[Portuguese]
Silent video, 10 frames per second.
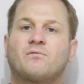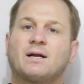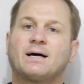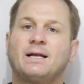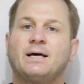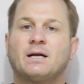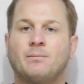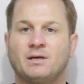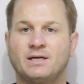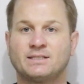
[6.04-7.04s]
Fala
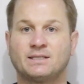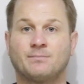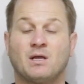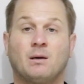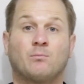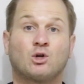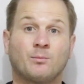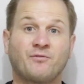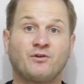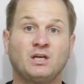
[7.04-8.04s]
galera, beleza? Meu
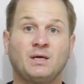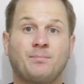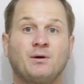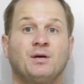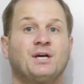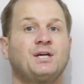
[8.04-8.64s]
nome é Felipe